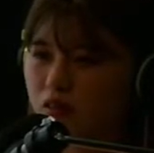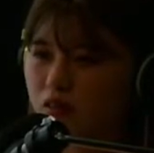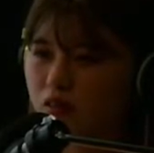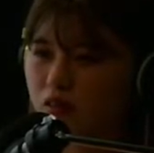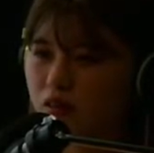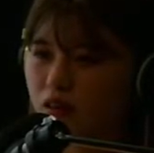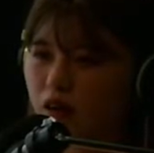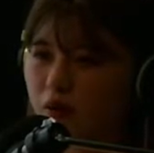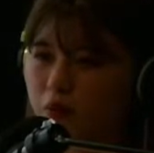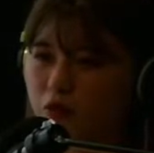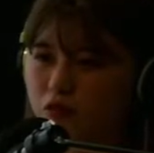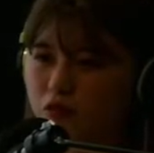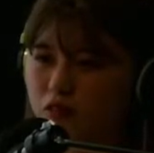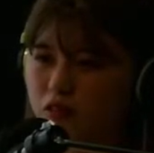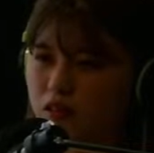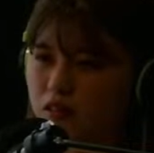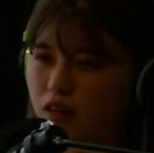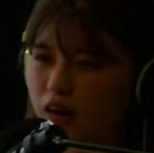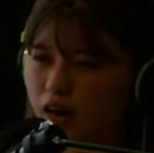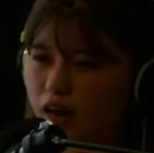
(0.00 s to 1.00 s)
がも
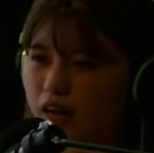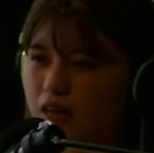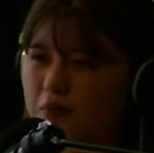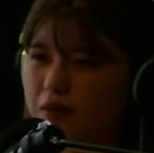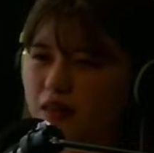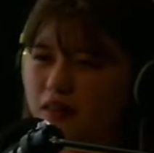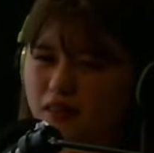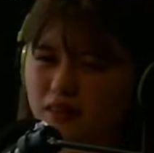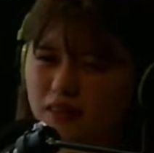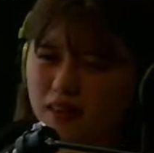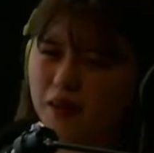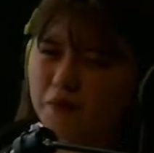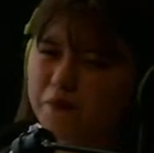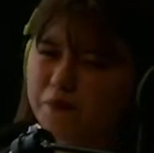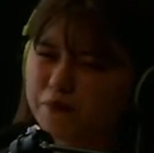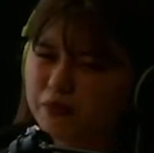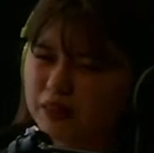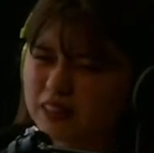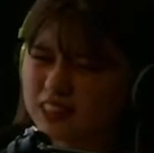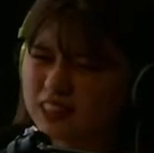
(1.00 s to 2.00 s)
う相まってやっ
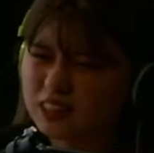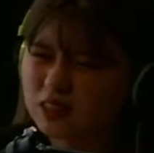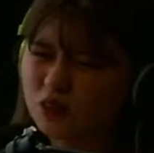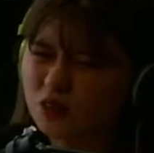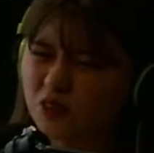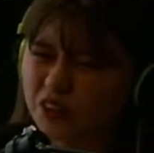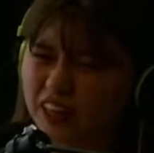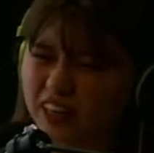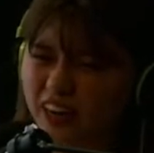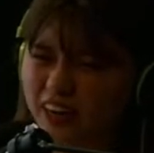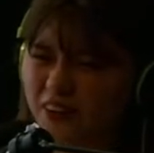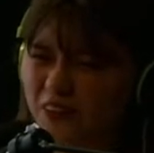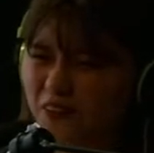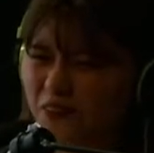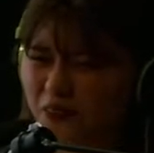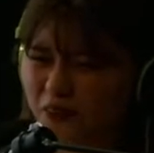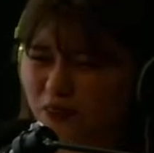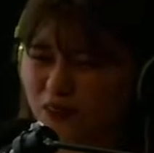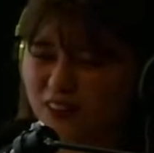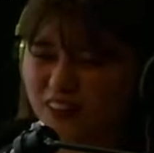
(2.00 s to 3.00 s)
ぱすごいかっ
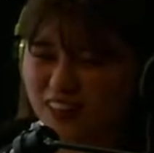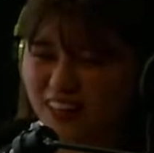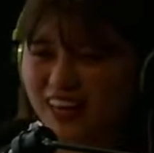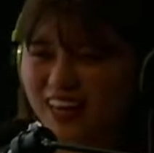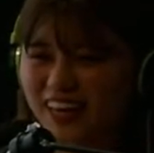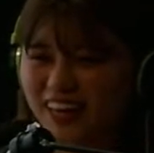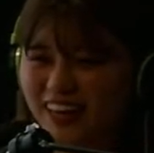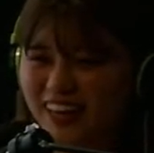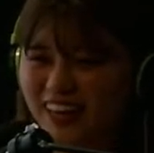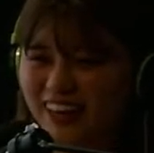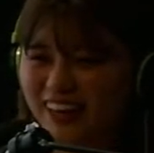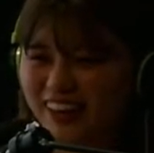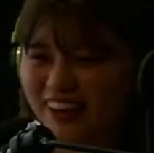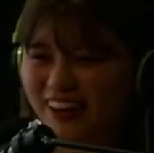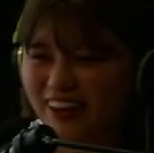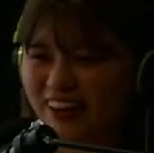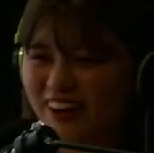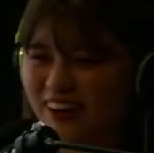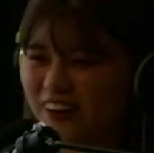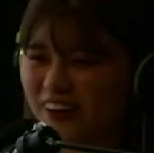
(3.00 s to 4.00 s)
こよくて、
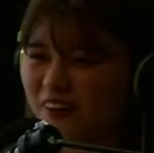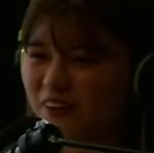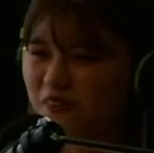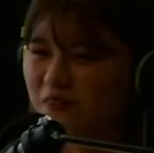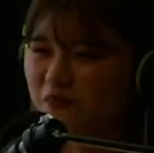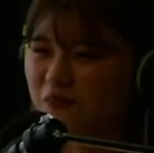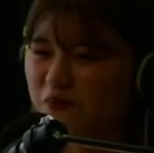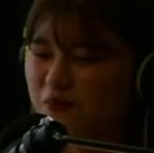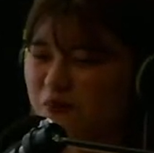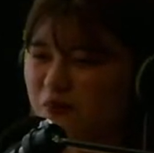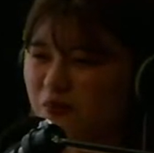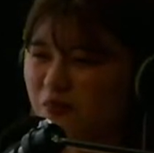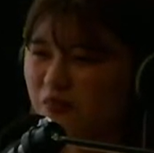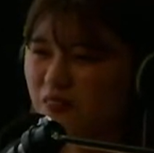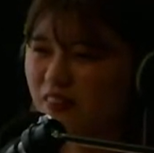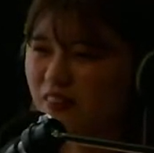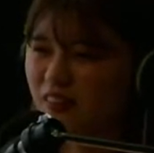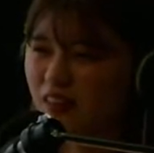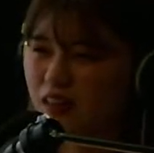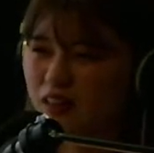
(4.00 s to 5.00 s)

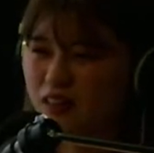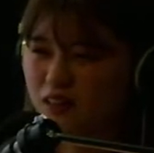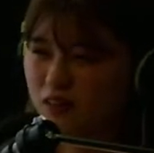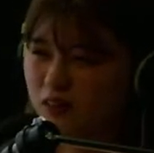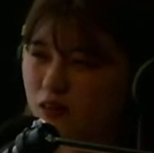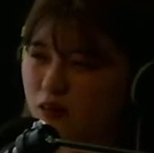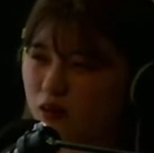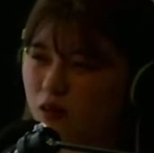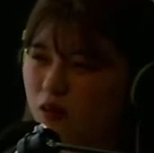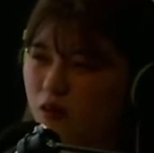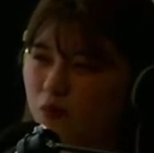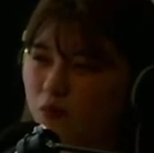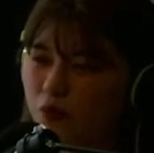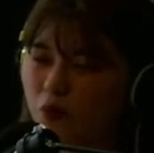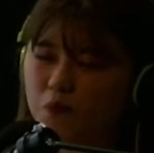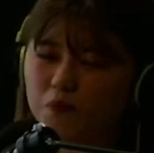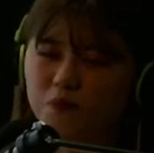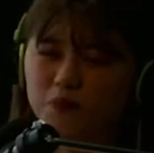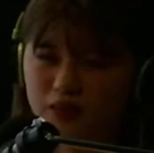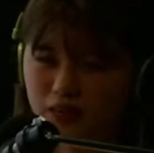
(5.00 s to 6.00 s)
で、
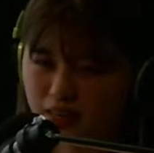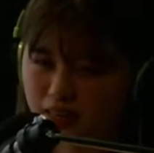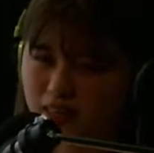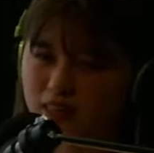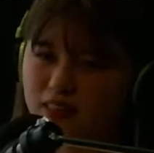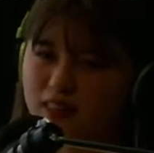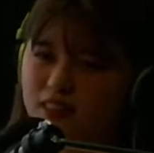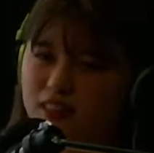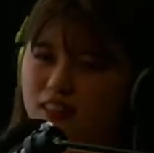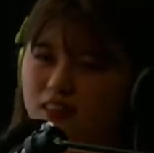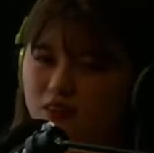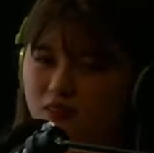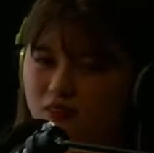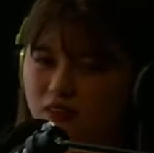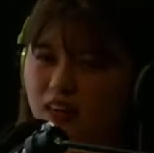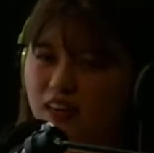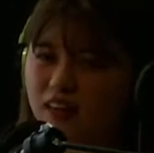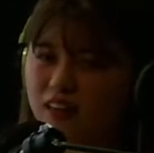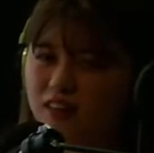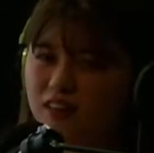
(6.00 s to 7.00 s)
ポップな感じなの
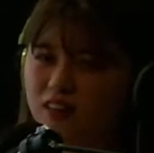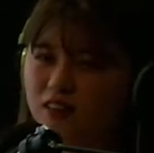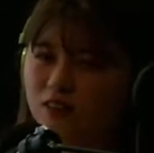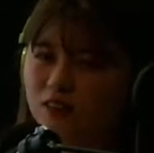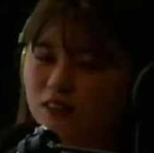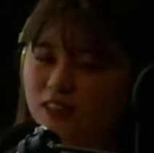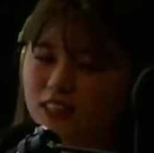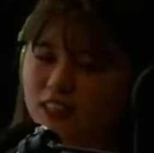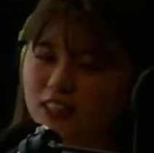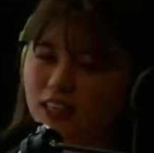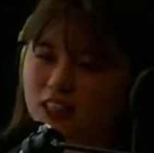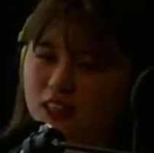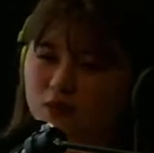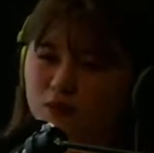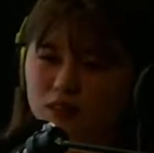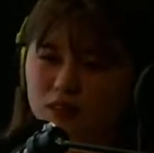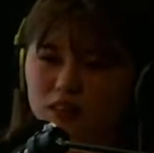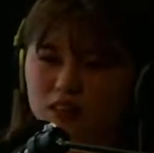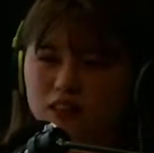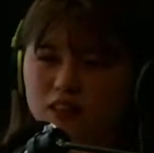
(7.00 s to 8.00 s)
で、すごい親し
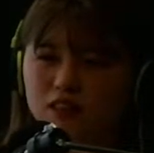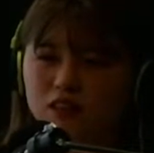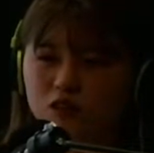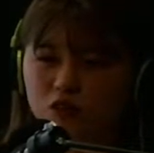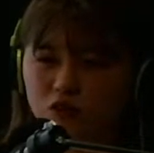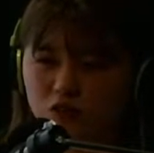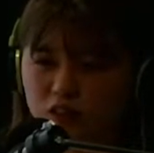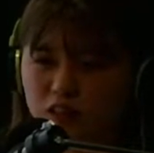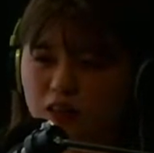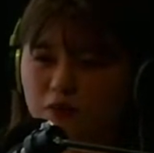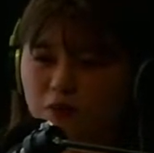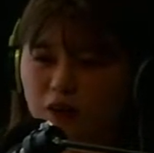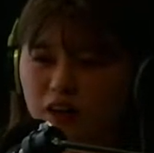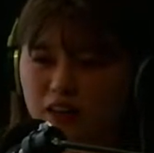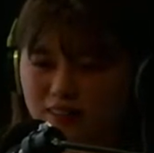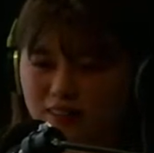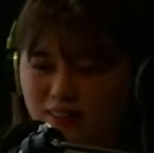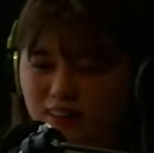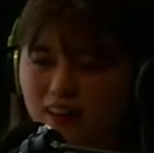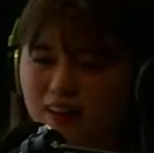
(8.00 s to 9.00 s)
みやすい曲でも
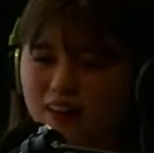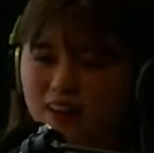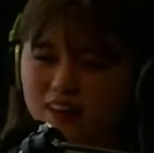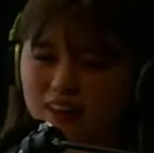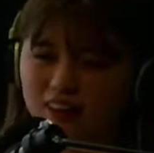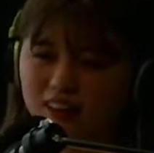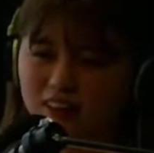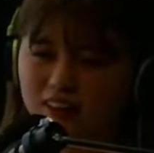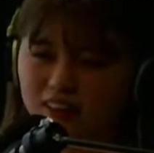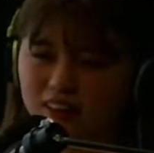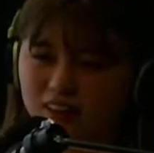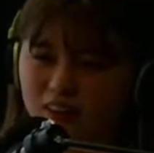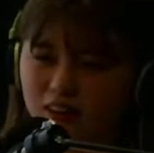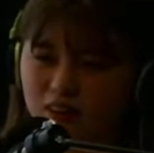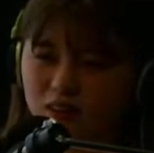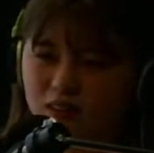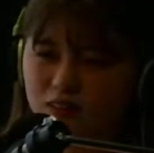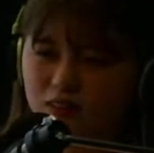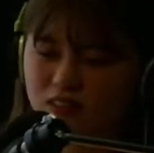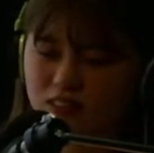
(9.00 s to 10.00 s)
あって、
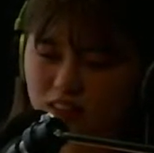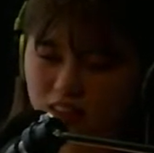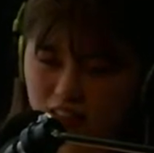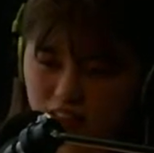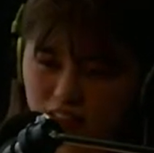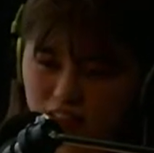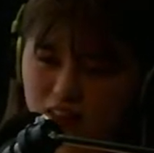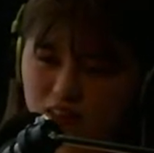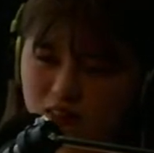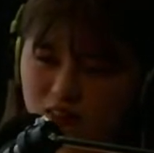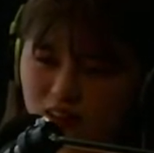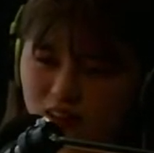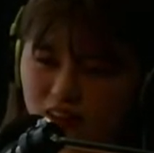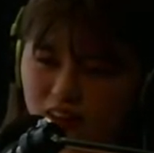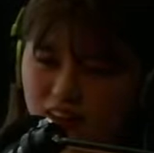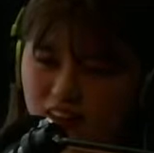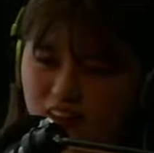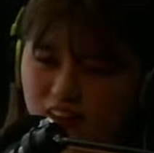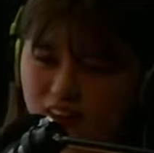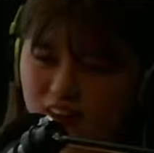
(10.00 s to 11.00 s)
素敵なの
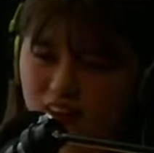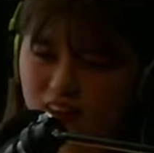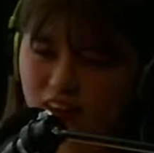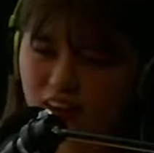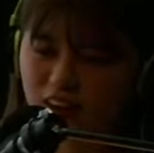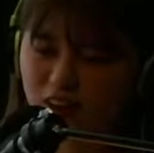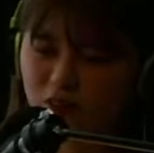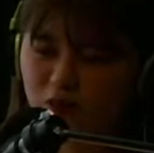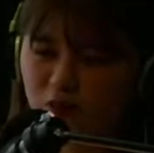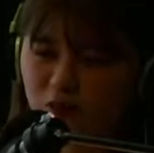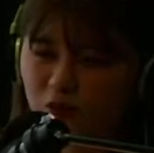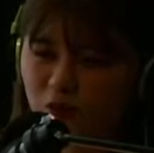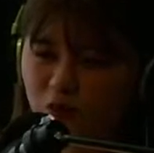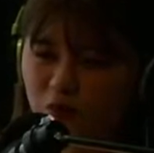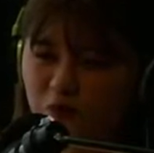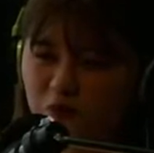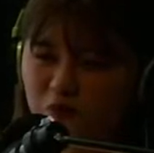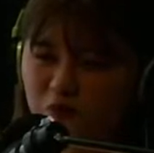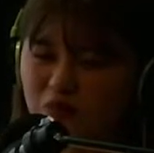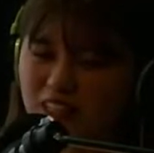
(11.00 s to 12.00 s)
で、あのも
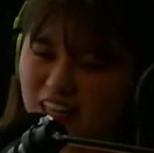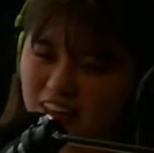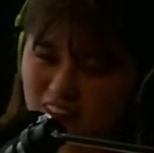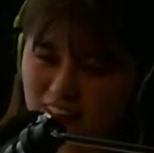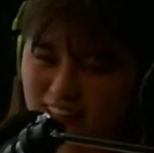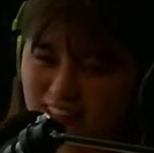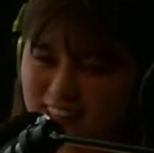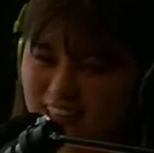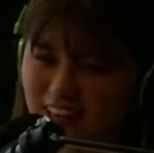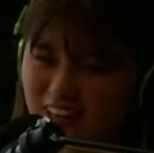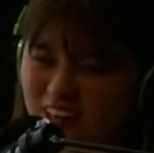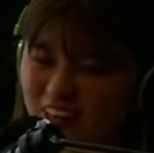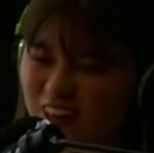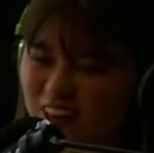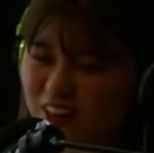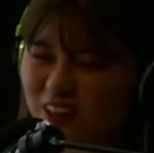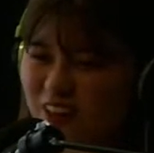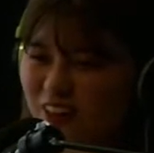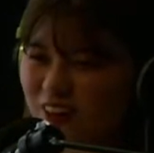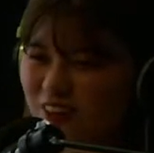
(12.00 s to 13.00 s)
う見てください。
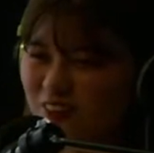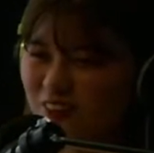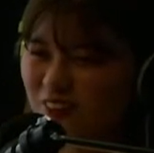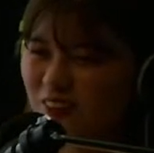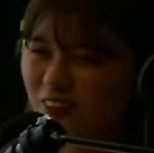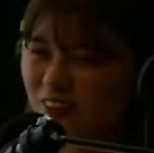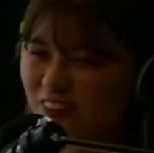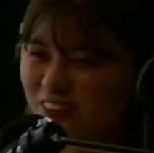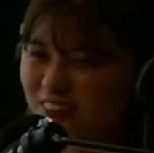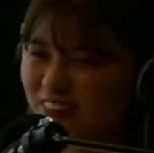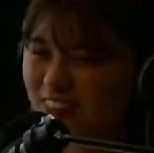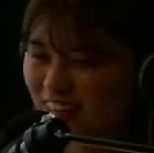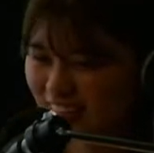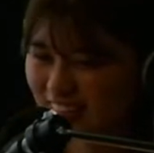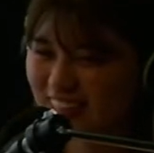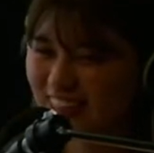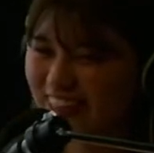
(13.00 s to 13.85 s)
ぜひ。